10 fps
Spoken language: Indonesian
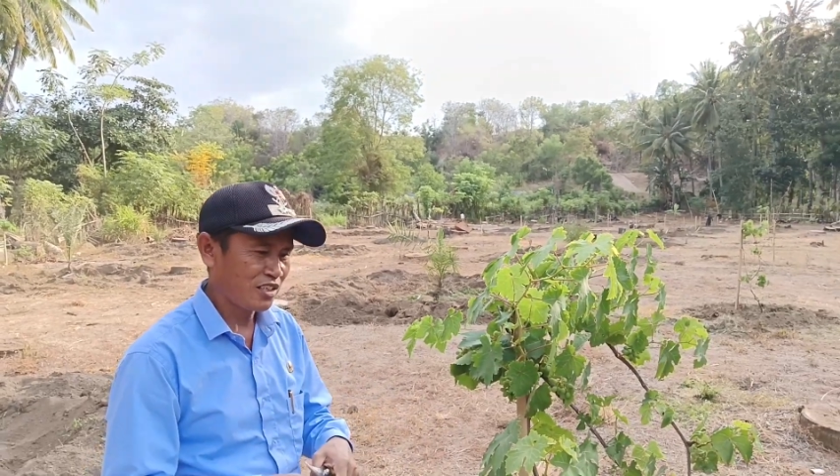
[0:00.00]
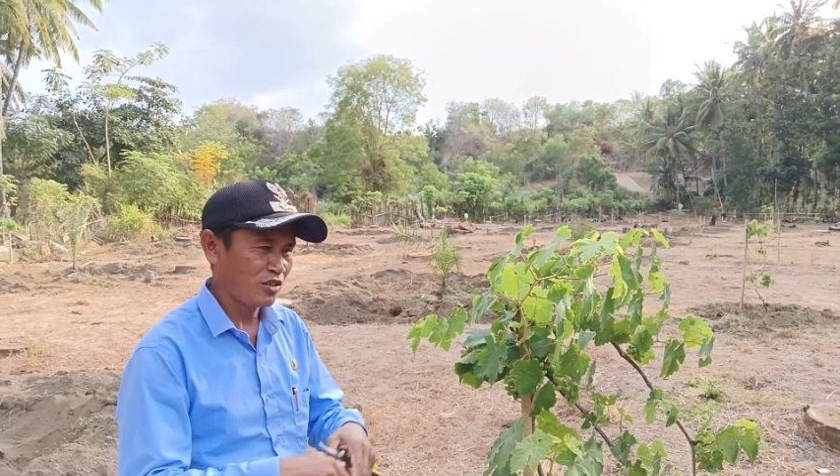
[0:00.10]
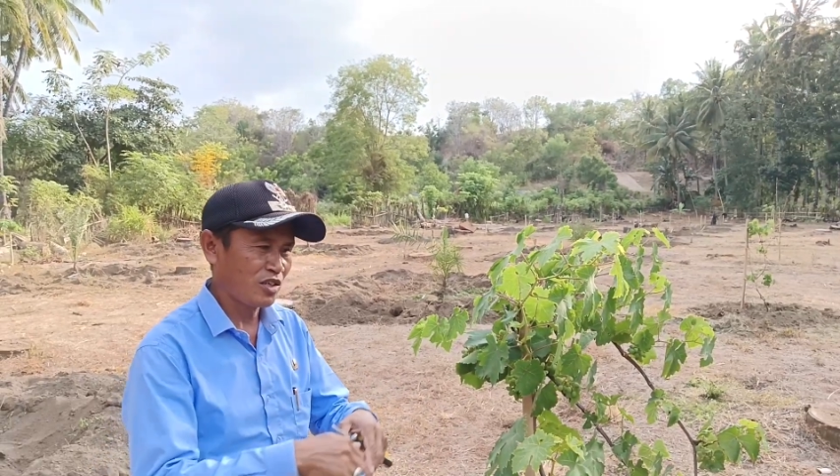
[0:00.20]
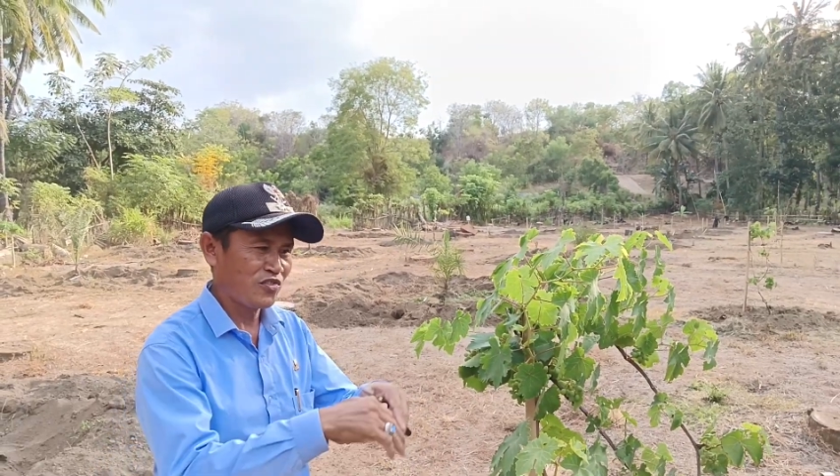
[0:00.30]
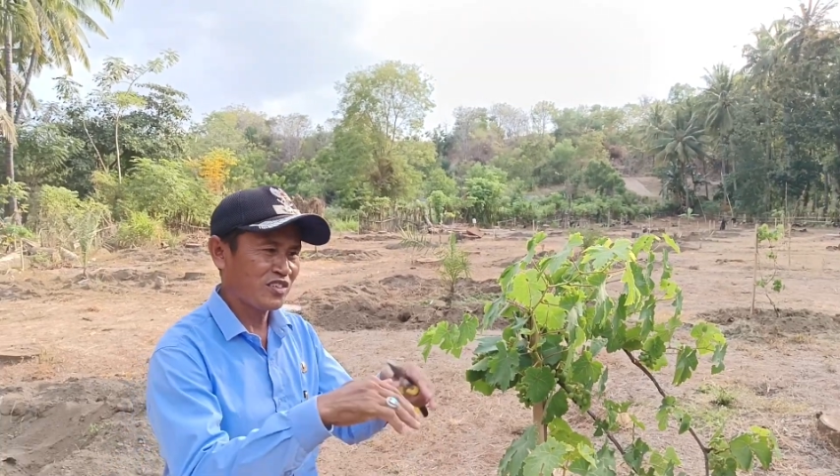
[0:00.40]

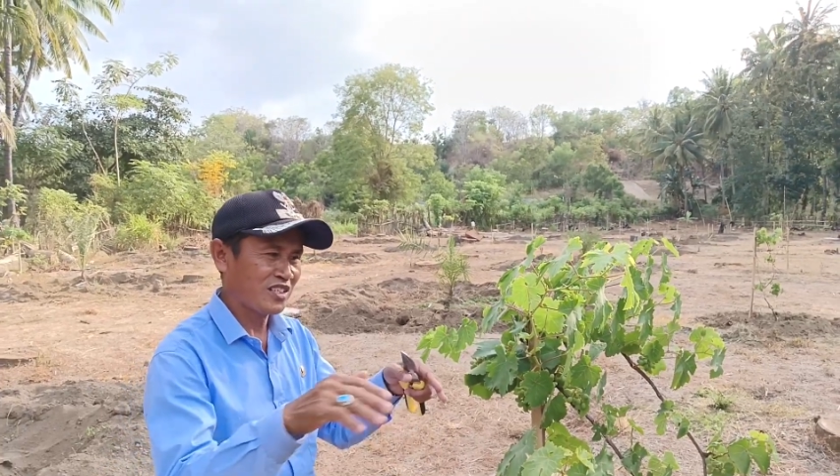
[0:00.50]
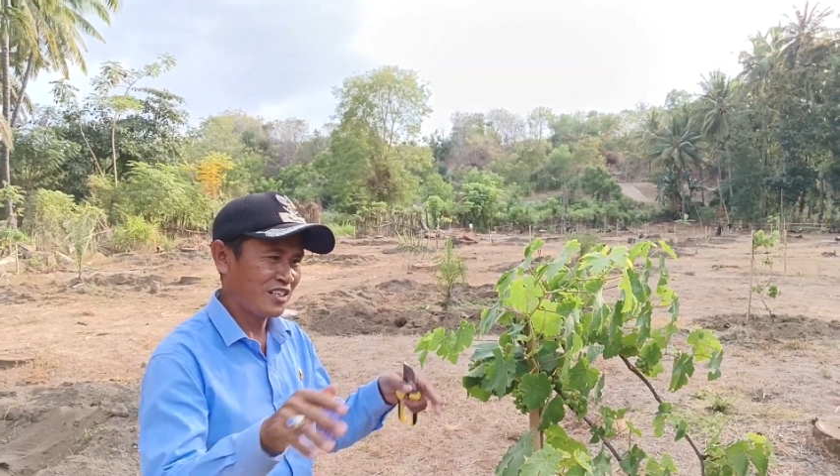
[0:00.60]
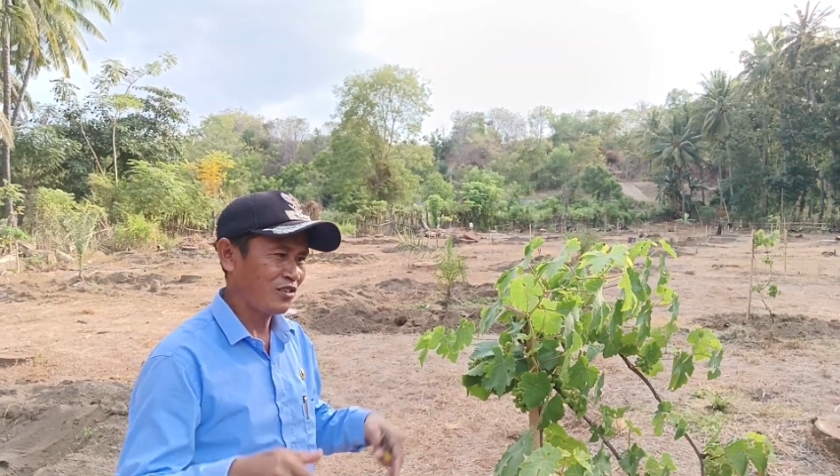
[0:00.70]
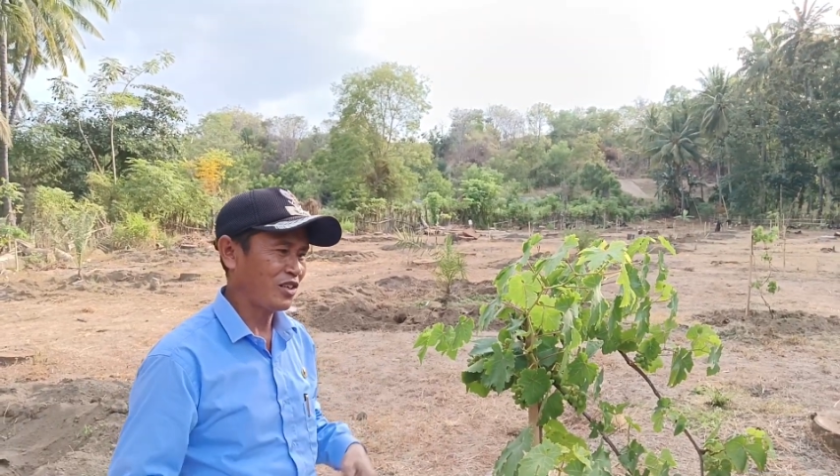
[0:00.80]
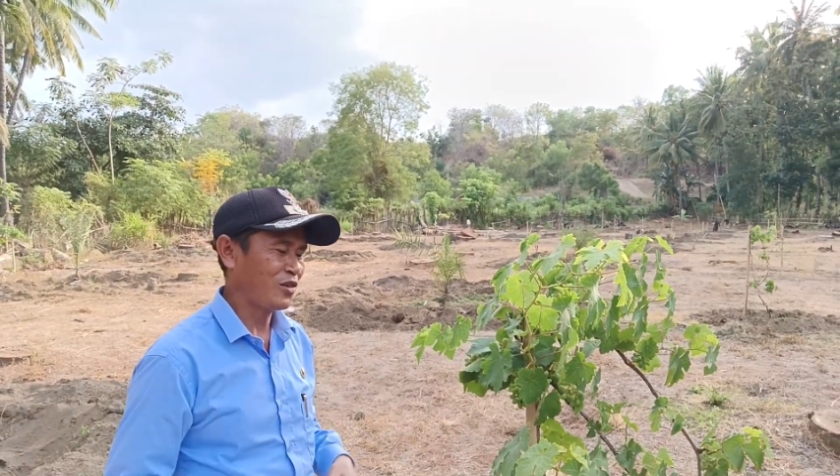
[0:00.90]
atau
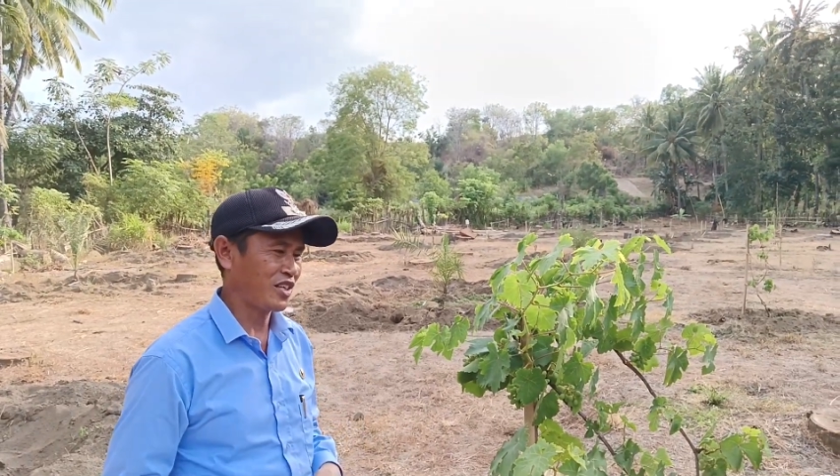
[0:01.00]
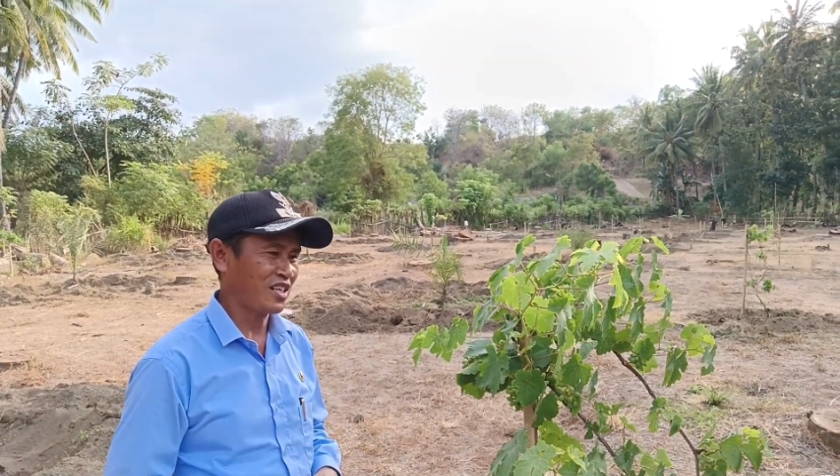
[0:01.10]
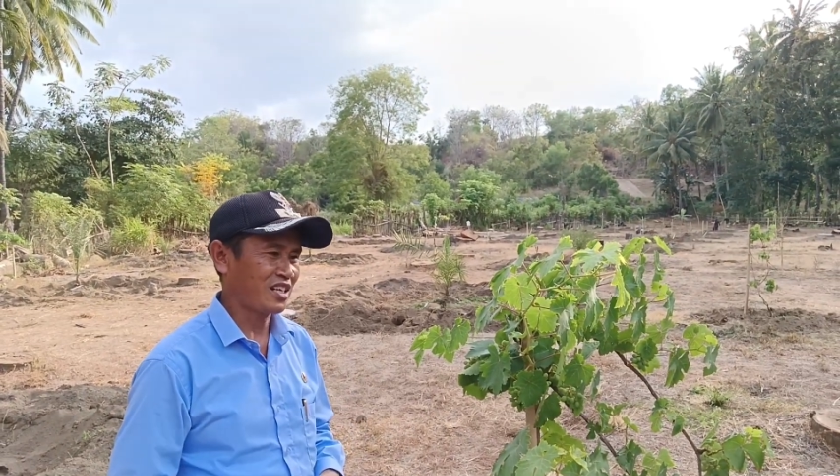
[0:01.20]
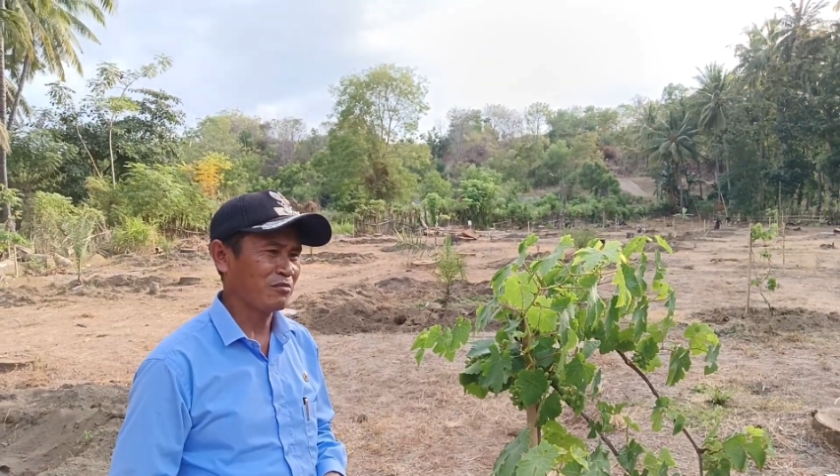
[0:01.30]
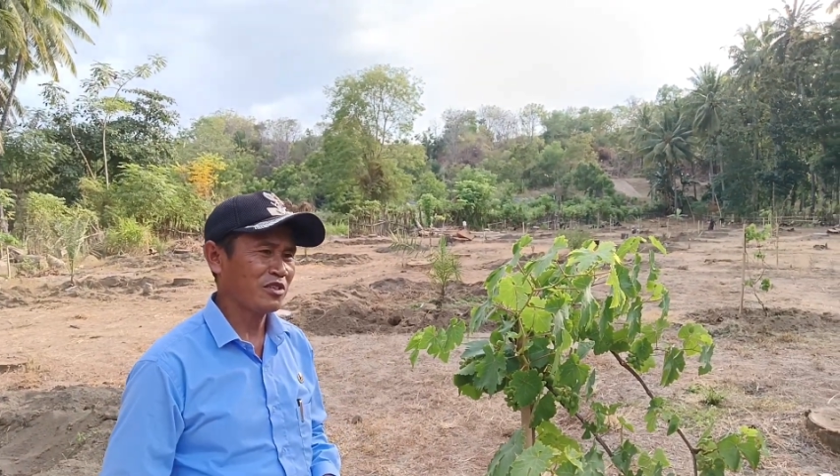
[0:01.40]
difungsikan oleh
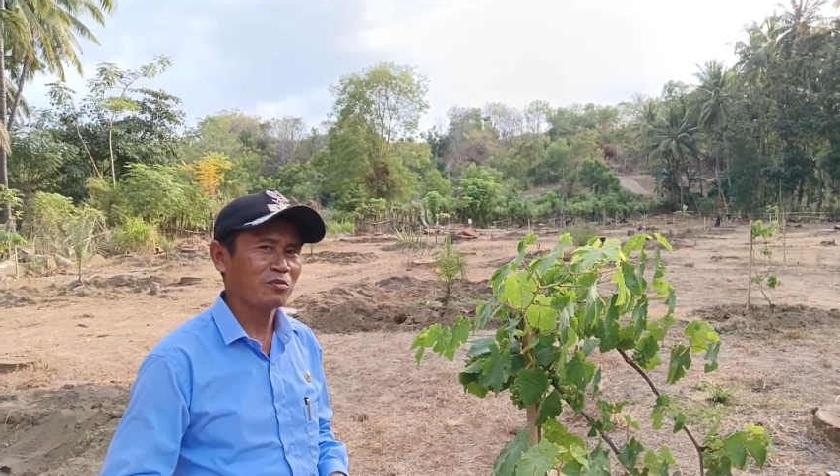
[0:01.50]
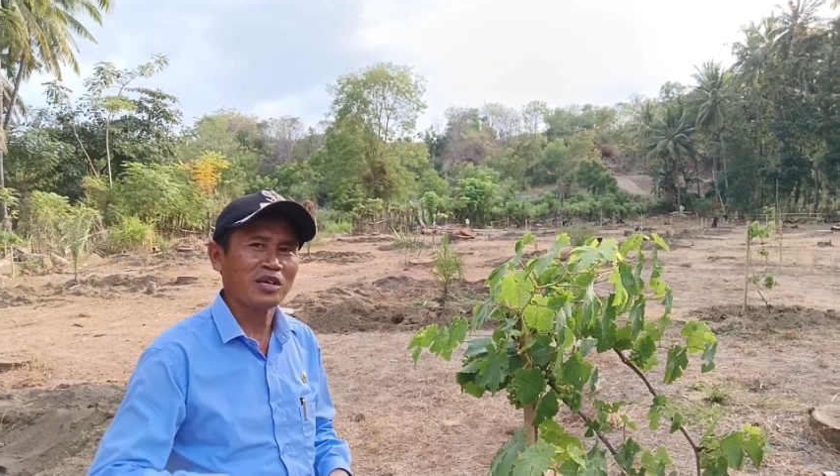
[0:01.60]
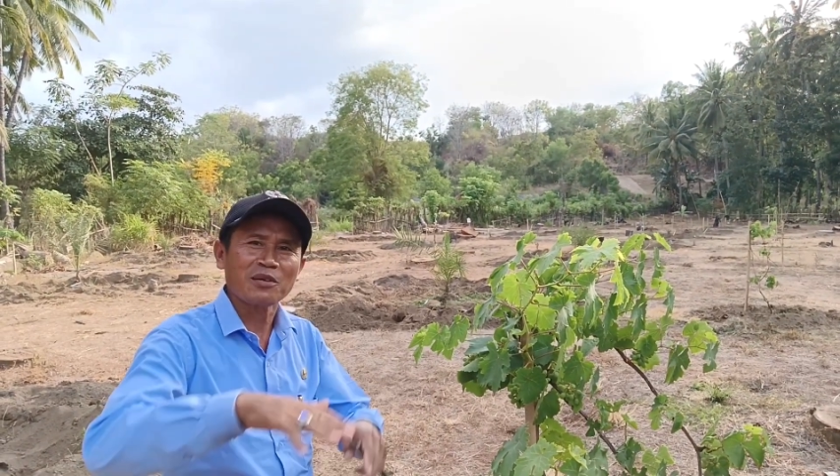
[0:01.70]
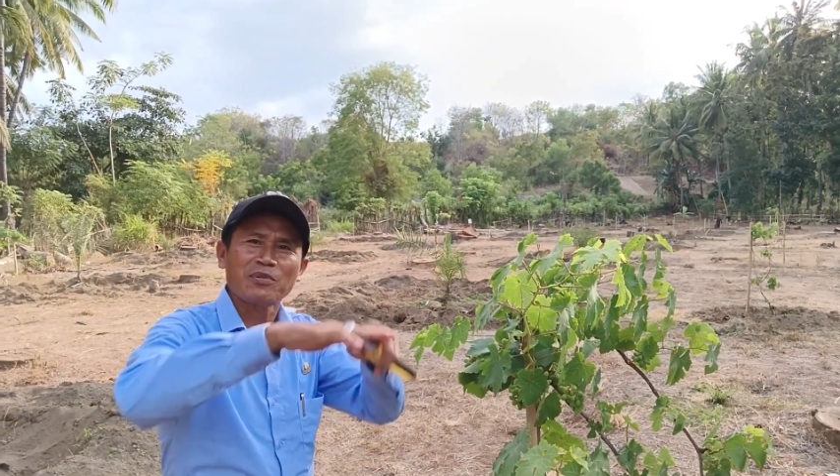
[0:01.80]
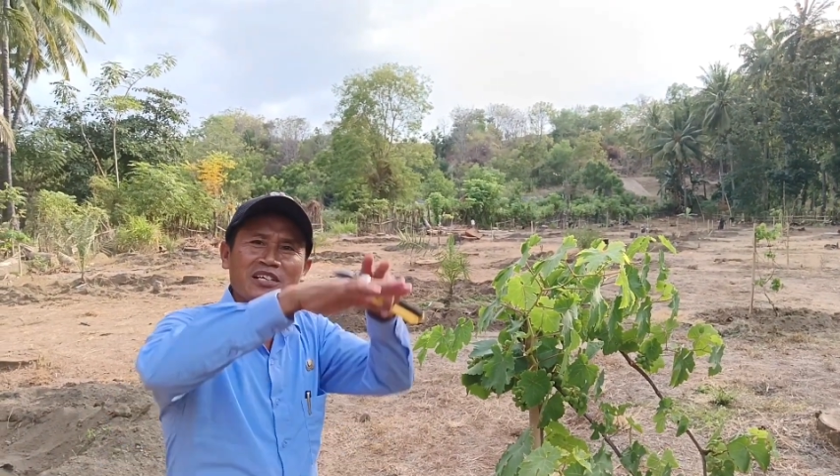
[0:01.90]
warga kami
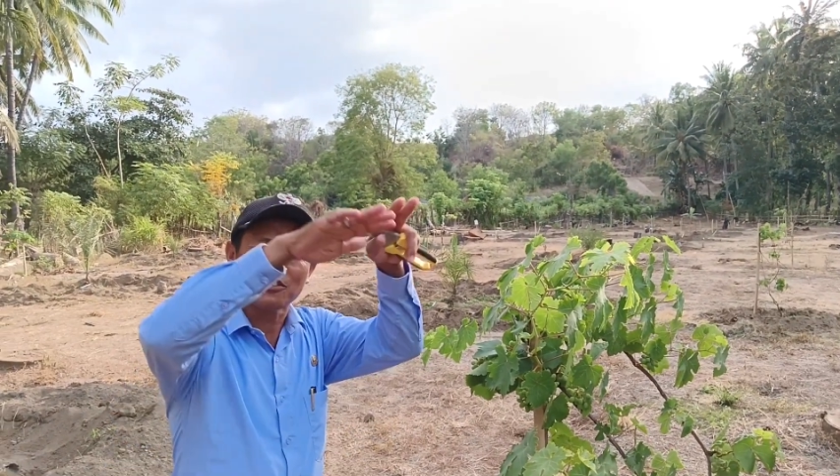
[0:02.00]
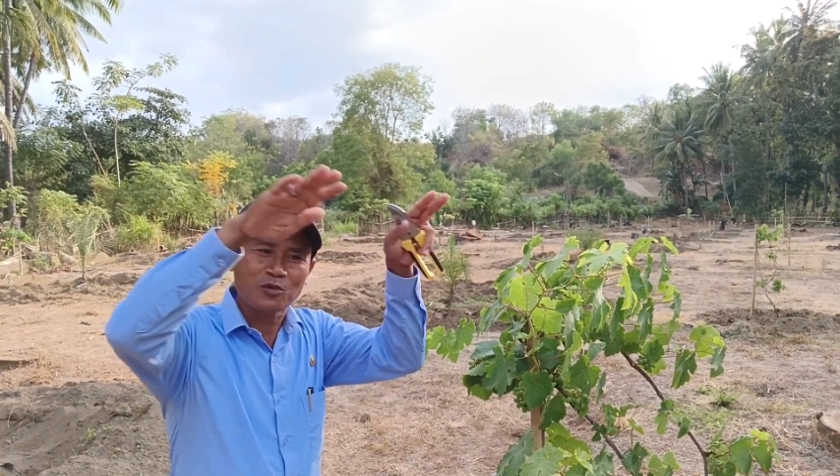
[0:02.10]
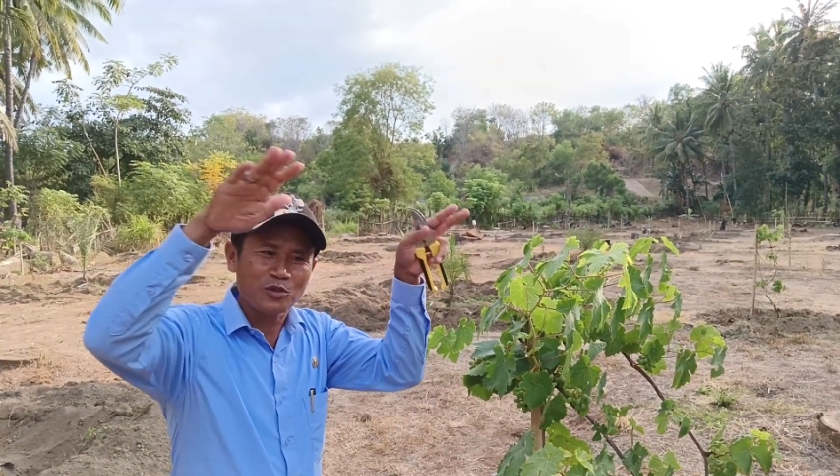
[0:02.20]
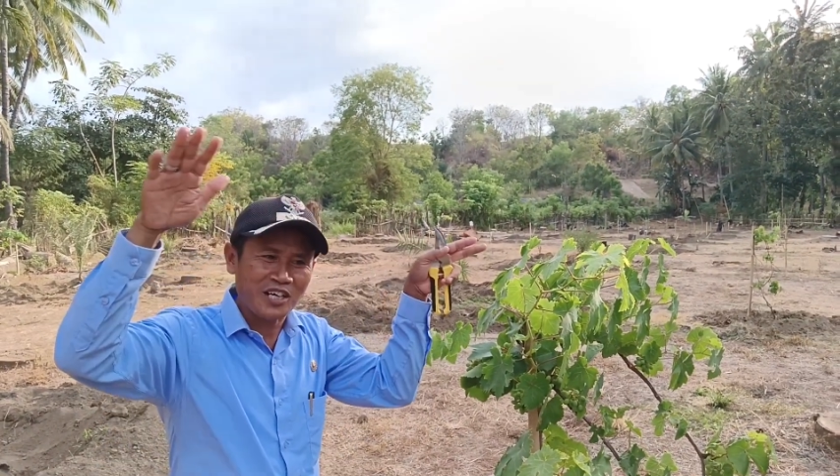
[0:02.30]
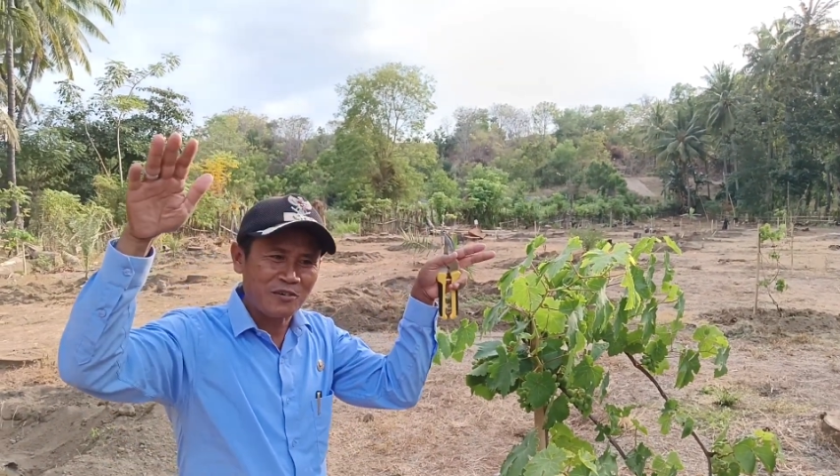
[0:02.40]
sebagai
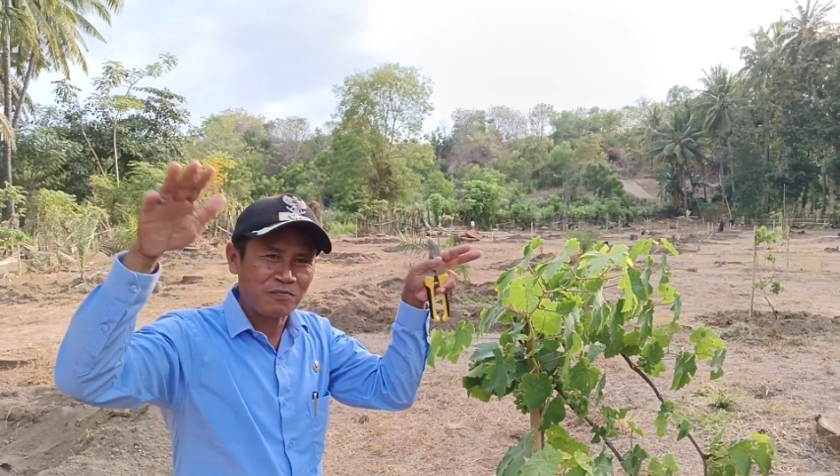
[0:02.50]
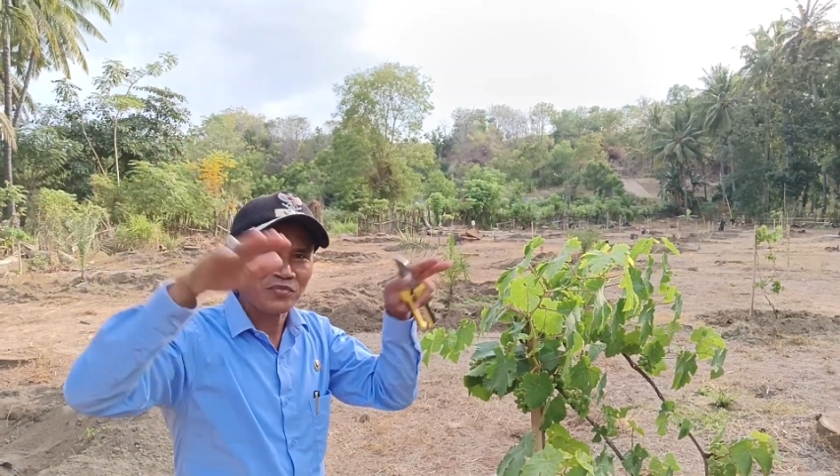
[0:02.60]
peneduh, Wak.